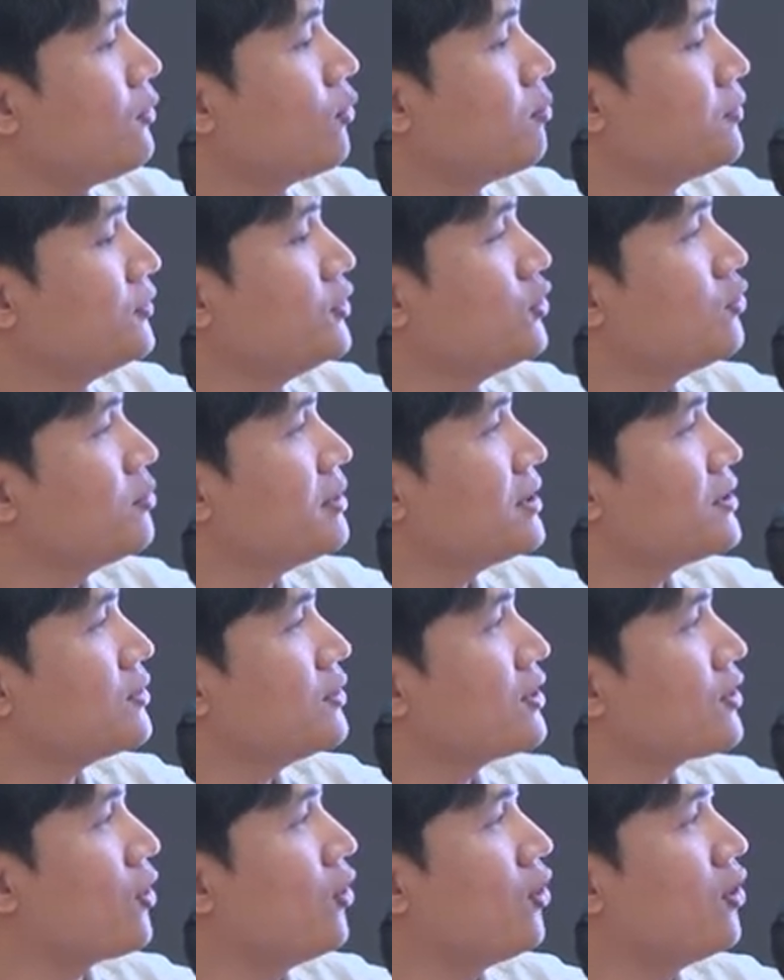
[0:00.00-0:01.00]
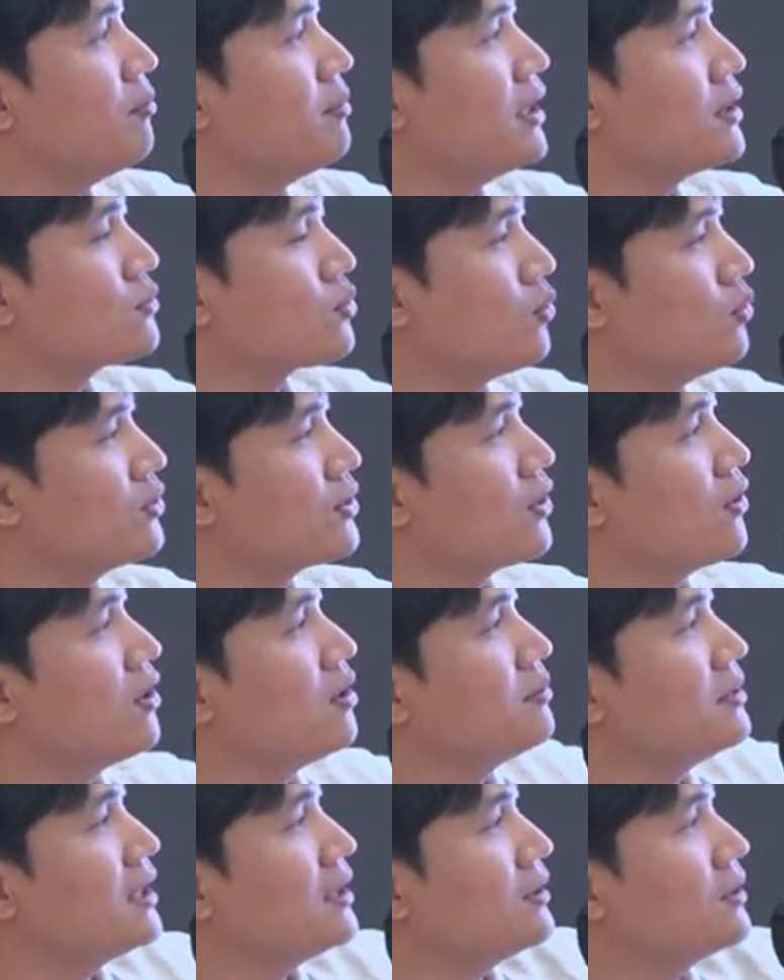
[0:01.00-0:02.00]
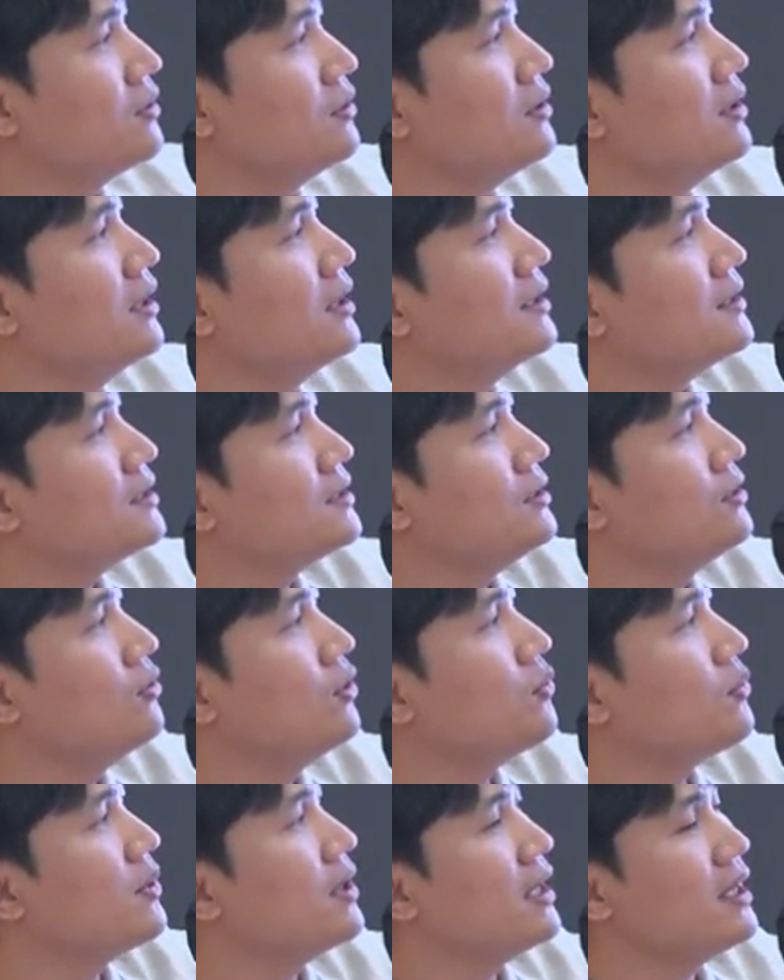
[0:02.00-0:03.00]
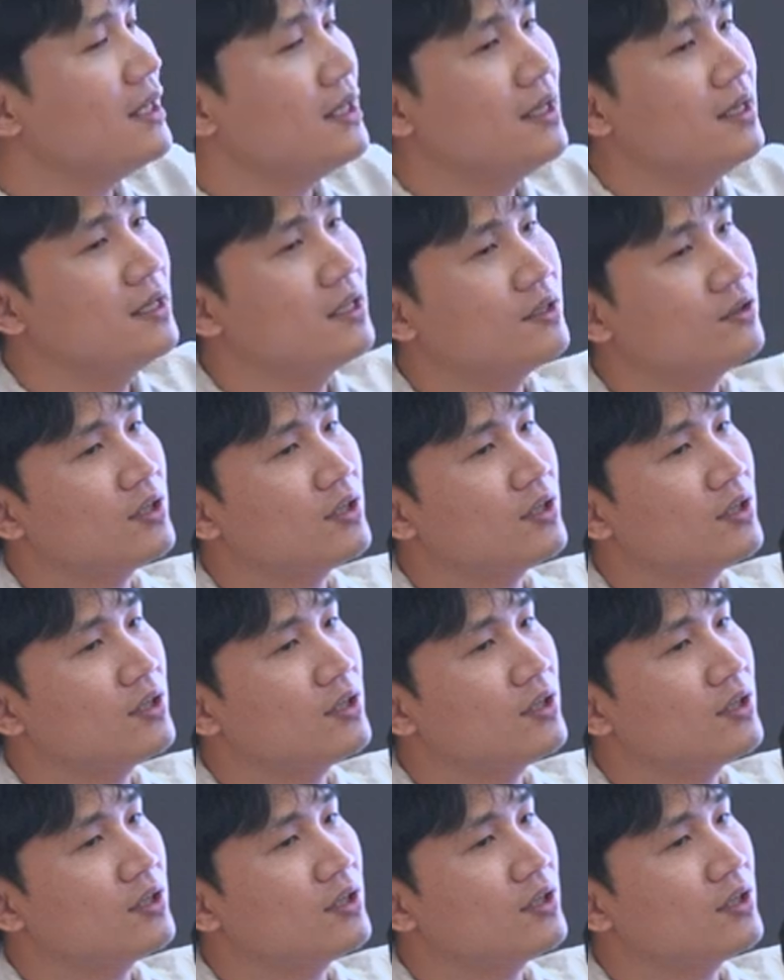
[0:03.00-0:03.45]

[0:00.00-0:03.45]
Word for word: 오픈 이노베이션의 경험에 좋은 경험을 했던 지역 외에